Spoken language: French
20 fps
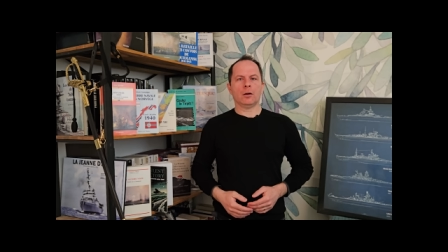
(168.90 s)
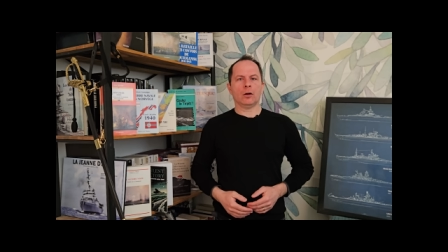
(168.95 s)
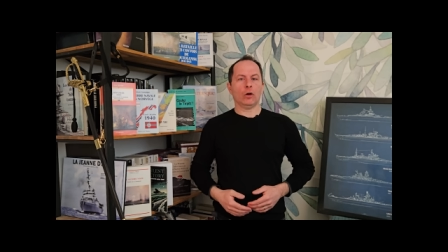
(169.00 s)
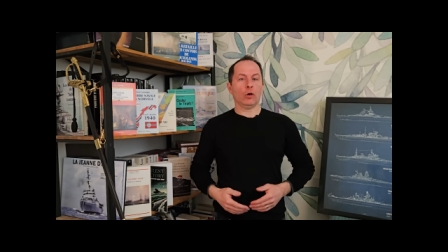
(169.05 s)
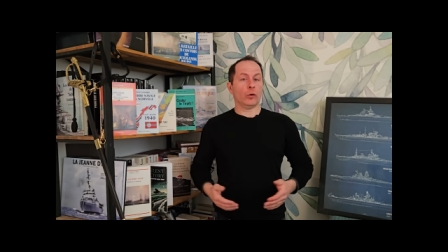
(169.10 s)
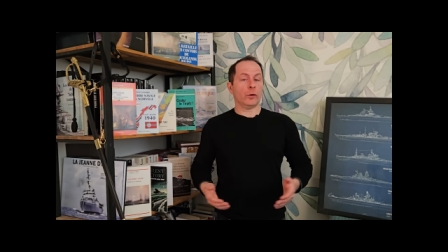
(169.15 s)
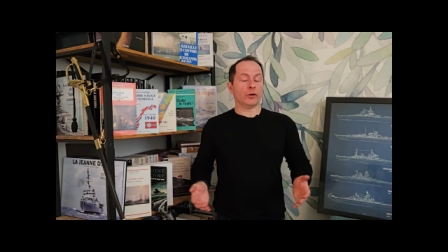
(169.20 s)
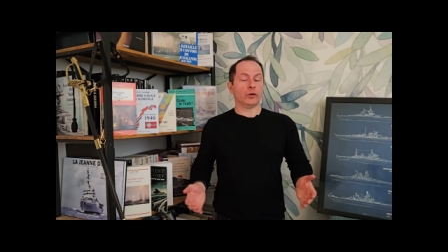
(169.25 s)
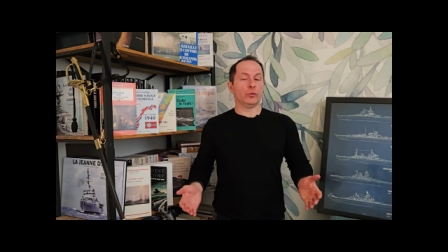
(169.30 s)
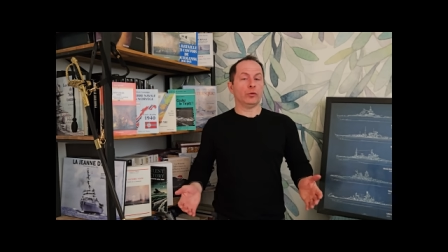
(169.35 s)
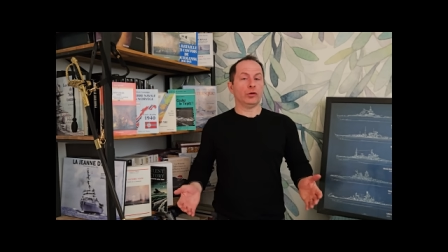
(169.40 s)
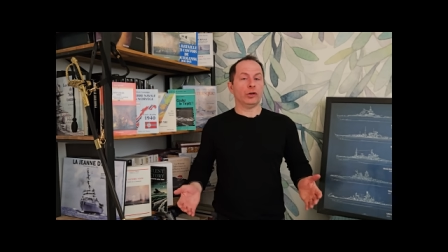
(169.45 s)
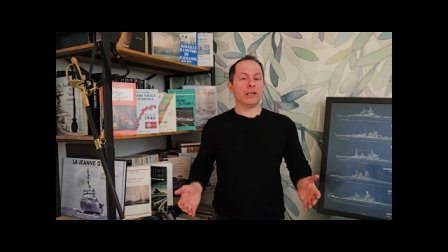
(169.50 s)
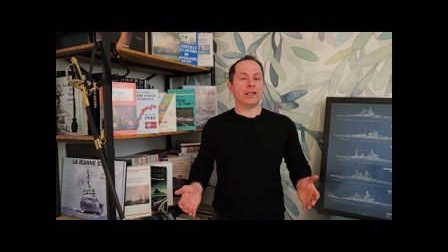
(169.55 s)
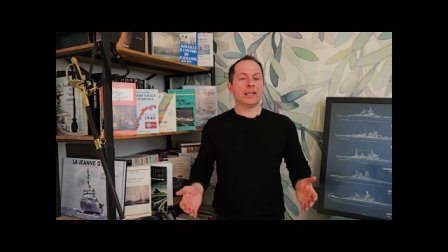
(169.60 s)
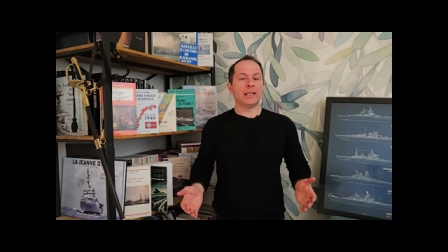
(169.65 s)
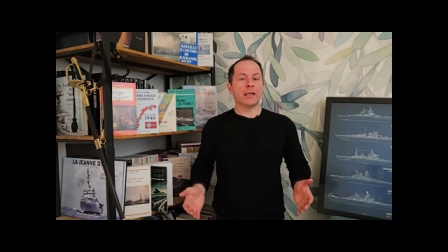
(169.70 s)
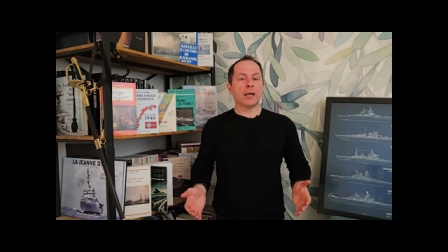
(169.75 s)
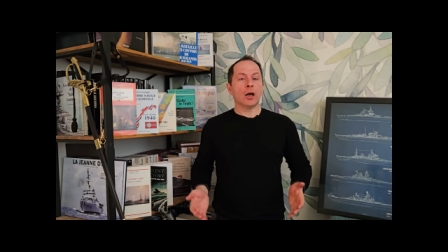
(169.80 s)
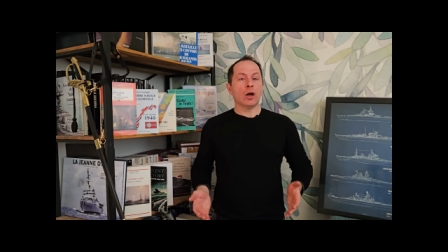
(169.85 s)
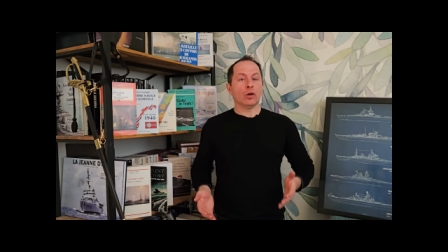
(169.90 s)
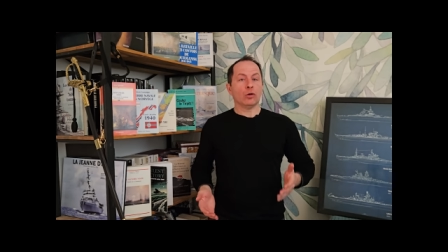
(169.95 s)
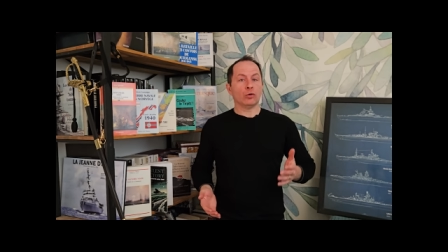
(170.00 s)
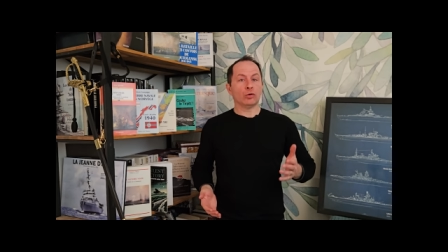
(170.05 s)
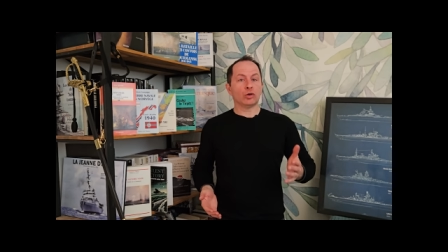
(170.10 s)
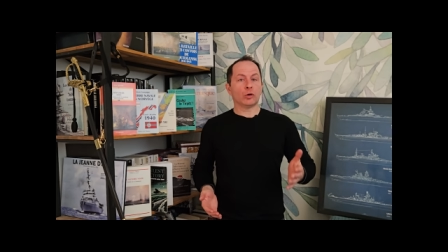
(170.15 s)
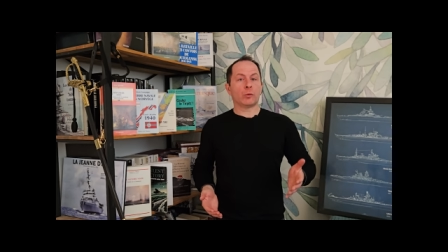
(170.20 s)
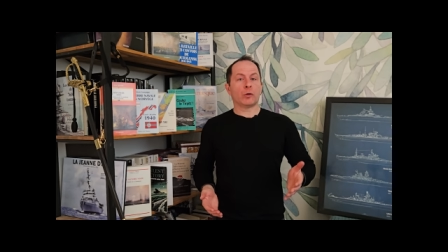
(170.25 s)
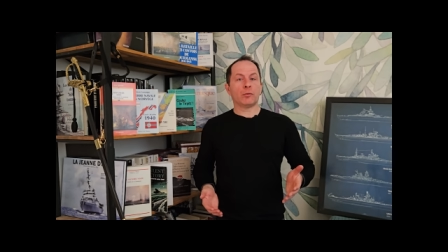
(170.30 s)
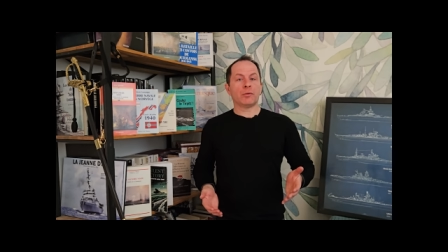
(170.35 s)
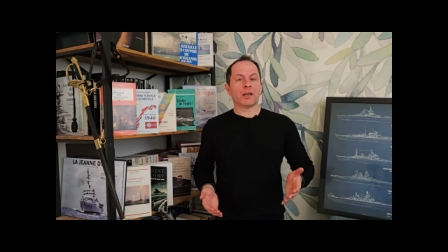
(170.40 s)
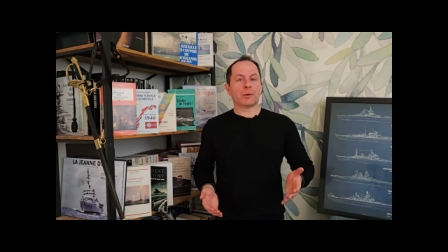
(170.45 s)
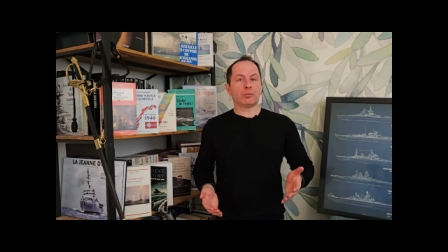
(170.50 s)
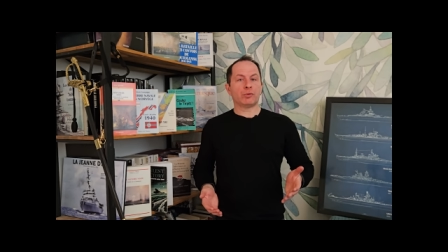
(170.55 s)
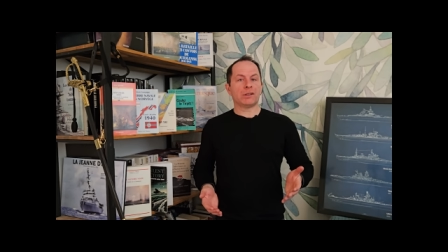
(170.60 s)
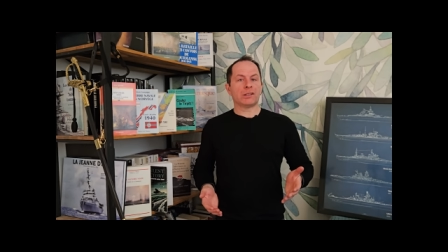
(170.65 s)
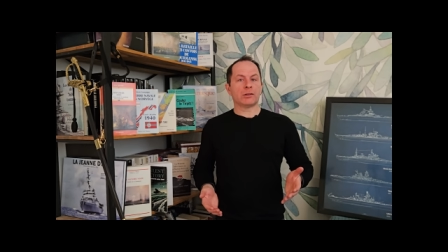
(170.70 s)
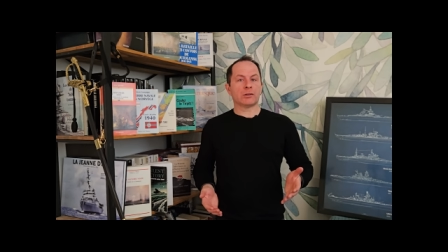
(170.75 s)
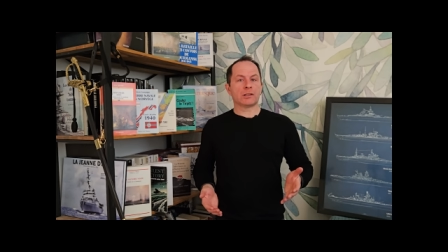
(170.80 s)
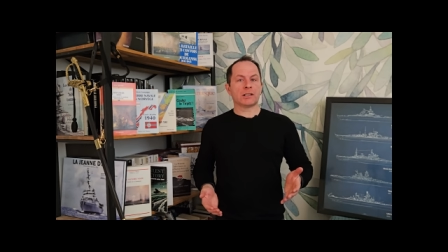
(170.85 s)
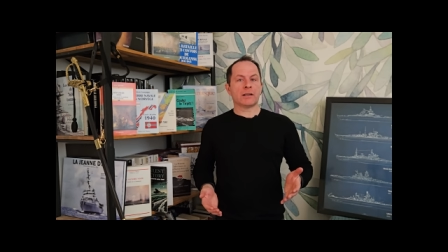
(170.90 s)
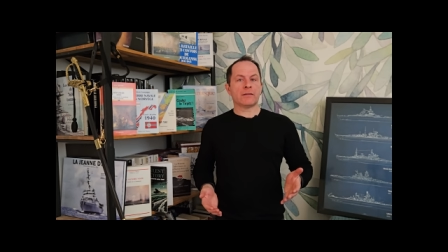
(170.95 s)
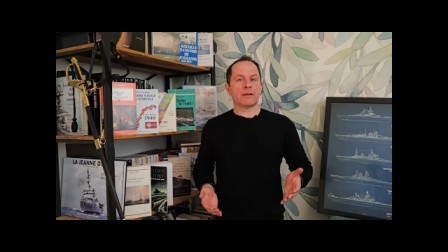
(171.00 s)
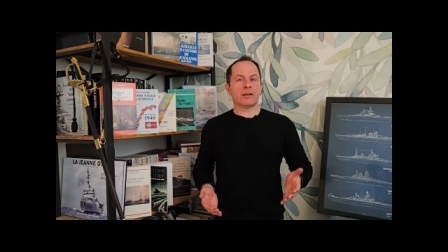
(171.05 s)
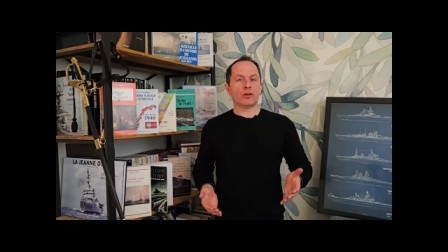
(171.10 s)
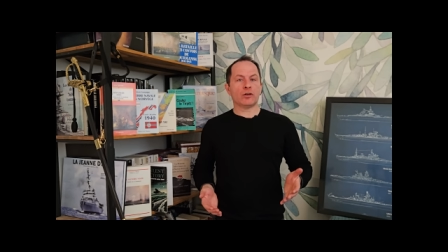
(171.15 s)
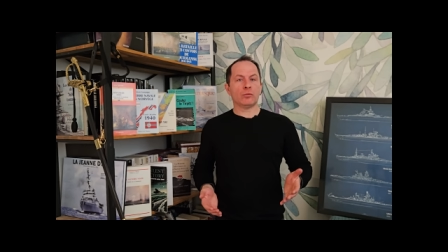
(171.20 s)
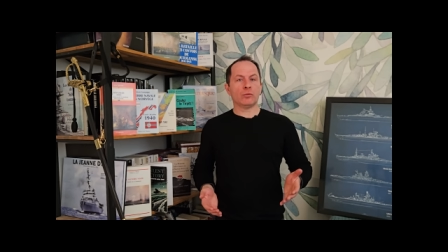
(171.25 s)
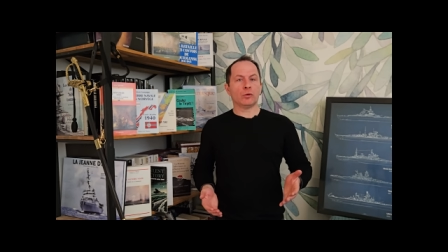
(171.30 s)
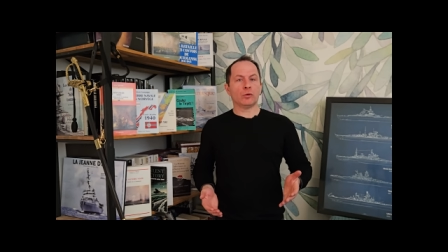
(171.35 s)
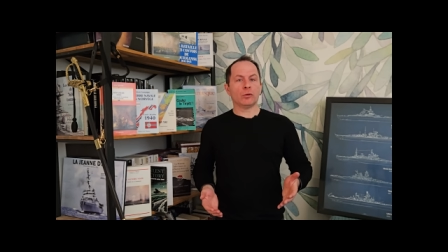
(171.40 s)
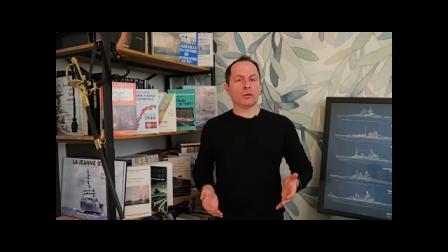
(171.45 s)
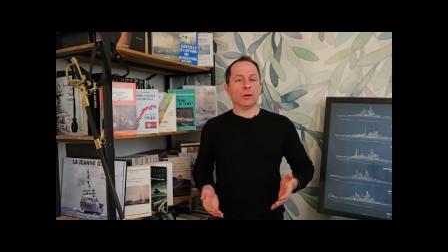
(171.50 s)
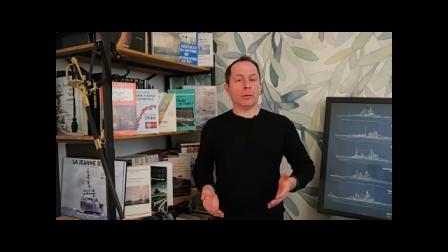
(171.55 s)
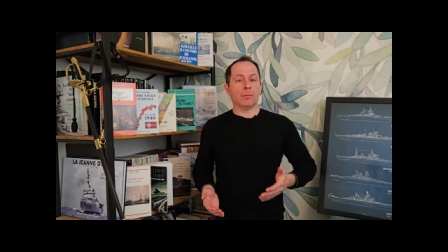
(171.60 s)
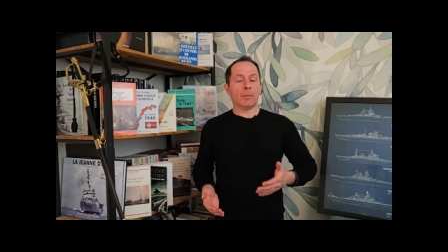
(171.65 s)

Le Royaume-Uni, toujours première puissance navale du monde